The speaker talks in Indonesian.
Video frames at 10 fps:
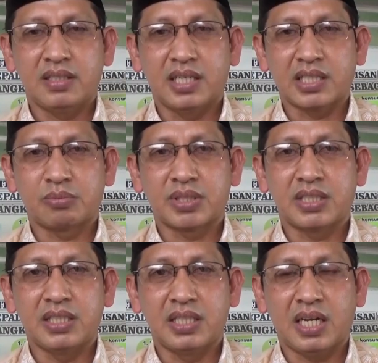Tidak
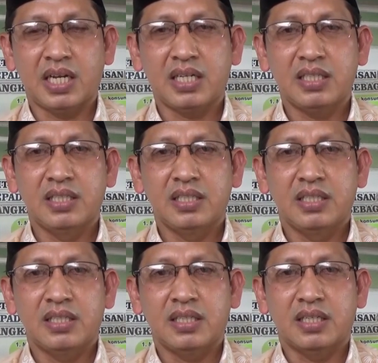semestinya
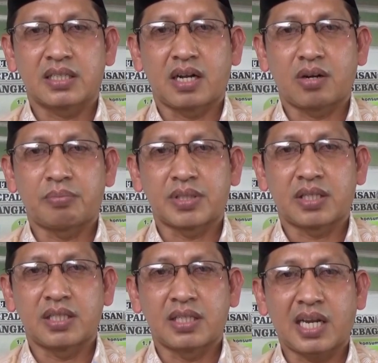eh, KKP
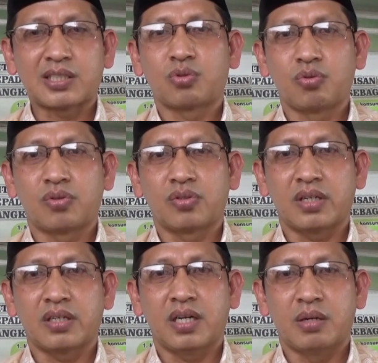tercinta langsung
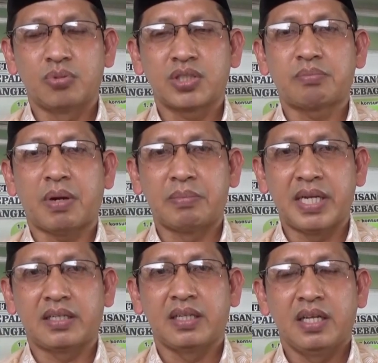tembus ke
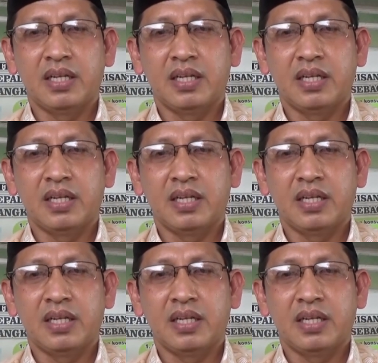publik.